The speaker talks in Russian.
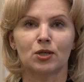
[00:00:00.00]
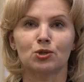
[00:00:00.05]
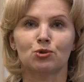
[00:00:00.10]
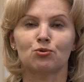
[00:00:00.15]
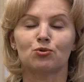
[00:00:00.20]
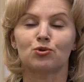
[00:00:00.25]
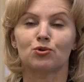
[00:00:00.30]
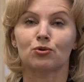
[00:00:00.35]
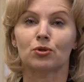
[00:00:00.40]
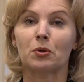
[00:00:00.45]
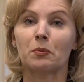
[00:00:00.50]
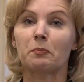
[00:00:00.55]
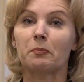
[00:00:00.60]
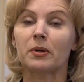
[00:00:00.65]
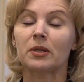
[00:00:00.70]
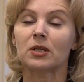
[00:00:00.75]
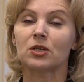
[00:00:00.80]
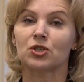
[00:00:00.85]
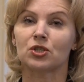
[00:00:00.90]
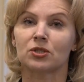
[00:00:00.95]
и с учетом
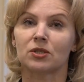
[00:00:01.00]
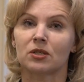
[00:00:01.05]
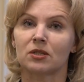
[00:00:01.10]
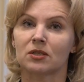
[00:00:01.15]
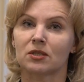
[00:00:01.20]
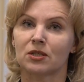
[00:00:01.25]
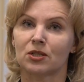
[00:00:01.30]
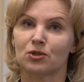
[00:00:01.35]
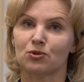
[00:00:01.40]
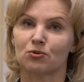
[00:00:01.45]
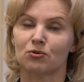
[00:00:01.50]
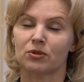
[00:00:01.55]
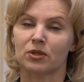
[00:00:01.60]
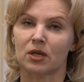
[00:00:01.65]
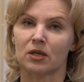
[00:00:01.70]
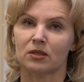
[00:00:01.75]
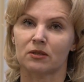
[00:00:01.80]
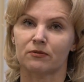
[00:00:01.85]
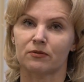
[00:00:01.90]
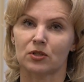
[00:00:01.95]
положительных
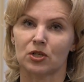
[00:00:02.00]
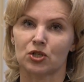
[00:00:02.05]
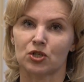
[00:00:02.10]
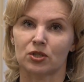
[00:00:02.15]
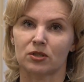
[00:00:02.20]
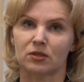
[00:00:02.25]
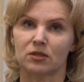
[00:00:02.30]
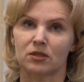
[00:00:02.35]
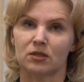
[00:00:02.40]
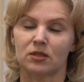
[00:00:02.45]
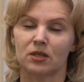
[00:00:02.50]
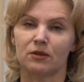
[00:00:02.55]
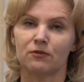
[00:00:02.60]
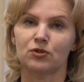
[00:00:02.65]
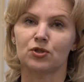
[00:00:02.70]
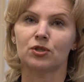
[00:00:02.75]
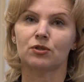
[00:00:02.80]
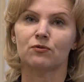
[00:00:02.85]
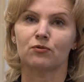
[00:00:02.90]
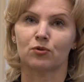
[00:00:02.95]
результатов наших детей в
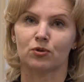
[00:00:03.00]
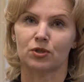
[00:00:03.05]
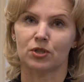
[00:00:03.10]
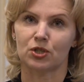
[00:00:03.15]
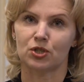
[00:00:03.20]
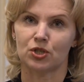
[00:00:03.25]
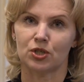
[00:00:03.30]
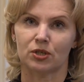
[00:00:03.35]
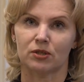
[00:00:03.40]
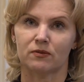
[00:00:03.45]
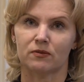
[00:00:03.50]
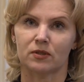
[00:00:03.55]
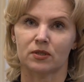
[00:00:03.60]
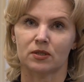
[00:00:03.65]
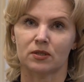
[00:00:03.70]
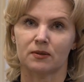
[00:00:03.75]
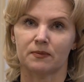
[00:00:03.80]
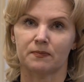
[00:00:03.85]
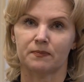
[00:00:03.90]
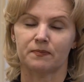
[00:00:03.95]
четвертой
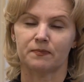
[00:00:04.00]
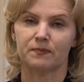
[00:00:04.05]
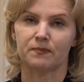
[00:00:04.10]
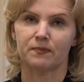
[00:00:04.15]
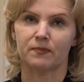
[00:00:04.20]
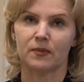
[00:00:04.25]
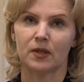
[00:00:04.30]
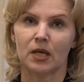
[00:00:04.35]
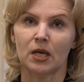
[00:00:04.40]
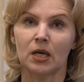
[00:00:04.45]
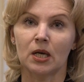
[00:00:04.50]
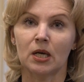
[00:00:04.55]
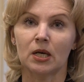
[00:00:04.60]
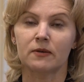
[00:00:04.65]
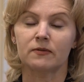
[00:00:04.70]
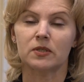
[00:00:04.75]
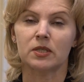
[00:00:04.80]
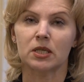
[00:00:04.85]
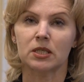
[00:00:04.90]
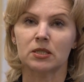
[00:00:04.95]
четверти.
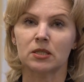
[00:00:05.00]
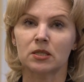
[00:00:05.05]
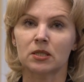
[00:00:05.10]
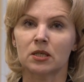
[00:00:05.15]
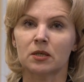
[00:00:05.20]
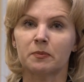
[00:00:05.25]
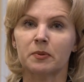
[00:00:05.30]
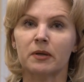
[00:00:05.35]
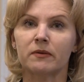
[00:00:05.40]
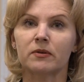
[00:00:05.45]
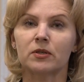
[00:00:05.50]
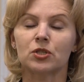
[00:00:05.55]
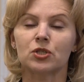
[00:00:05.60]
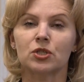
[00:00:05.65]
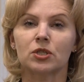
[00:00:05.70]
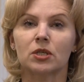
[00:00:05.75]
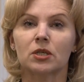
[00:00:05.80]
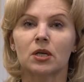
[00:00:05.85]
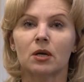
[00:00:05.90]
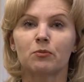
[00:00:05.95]
Всероссийских
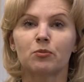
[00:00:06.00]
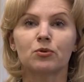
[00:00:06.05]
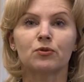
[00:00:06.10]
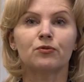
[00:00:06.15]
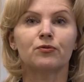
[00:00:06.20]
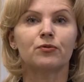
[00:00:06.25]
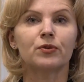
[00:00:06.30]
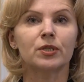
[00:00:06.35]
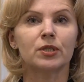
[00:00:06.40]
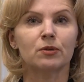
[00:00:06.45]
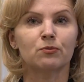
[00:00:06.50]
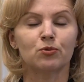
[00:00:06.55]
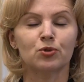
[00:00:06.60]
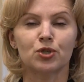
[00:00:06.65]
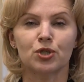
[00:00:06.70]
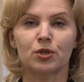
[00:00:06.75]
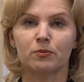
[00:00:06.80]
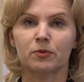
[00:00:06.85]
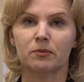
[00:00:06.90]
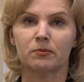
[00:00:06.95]
проверочных работ в этом
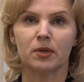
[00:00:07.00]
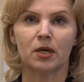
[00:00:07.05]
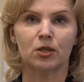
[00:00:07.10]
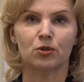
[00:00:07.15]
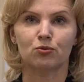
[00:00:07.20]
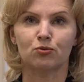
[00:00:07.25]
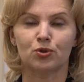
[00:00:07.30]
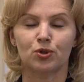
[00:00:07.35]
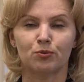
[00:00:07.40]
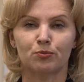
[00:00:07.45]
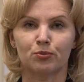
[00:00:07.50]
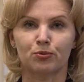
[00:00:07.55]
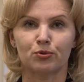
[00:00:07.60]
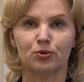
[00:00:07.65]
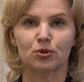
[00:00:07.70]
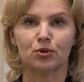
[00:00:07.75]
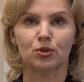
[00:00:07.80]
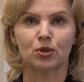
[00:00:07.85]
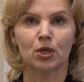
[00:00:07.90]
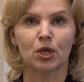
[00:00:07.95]
учебном году не
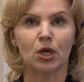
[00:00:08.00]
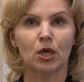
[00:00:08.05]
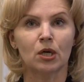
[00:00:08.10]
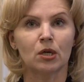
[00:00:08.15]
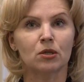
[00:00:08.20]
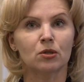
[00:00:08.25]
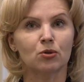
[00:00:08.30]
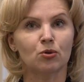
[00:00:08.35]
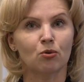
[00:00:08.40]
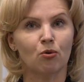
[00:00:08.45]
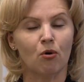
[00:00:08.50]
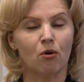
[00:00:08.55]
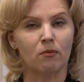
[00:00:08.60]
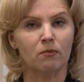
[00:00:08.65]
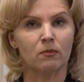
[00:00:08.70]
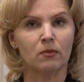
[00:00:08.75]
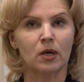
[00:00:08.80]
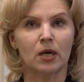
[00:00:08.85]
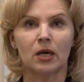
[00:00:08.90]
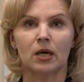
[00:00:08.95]
будет, но
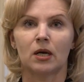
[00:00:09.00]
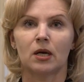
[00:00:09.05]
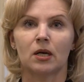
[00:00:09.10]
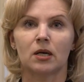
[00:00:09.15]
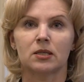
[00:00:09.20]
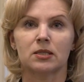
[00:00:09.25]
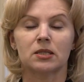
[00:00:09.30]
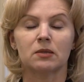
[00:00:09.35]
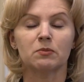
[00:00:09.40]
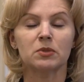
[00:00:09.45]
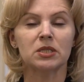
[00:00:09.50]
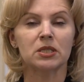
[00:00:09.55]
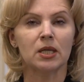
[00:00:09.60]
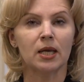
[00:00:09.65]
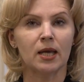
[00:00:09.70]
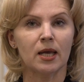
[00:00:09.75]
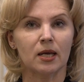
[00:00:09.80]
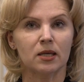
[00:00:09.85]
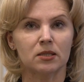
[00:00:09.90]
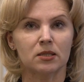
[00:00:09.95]

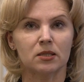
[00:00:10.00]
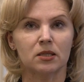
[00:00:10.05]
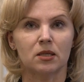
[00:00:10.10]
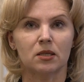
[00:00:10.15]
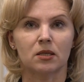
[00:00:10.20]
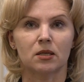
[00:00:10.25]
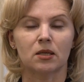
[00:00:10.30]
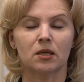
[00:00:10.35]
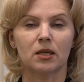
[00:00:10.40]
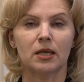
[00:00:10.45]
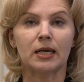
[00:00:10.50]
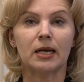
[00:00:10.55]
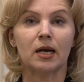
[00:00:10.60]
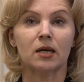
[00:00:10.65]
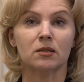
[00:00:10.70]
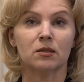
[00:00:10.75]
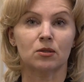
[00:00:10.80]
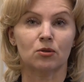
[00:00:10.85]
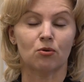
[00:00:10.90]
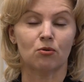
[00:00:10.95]
самостоятельные и
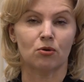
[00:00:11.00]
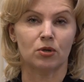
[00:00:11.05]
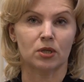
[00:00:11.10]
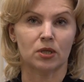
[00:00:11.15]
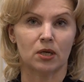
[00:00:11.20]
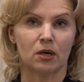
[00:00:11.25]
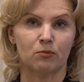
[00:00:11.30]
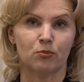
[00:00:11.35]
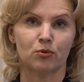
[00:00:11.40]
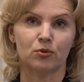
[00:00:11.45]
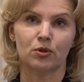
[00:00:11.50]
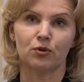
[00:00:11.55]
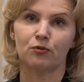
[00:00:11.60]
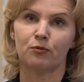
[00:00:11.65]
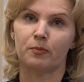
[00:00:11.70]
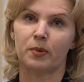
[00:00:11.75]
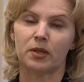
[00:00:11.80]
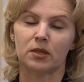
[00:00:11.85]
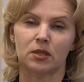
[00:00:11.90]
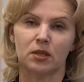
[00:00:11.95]
контрольные работы
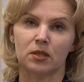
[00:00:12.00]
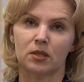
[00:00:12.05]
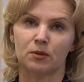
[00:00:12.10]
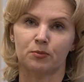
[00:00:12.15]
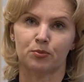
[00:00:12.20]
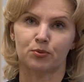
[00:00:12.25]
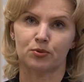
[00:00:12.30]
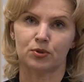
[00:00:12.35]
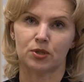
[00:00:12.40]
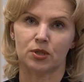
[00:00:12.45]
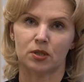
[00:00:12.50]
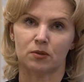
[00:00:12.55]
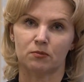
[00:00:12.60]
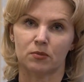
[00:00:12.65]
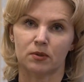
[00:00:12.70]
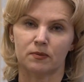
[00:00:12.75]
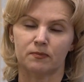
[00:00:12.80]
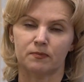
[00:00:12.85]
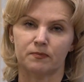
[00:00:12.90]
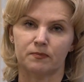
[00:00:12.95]
вполне
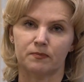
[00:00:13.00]
допустимы.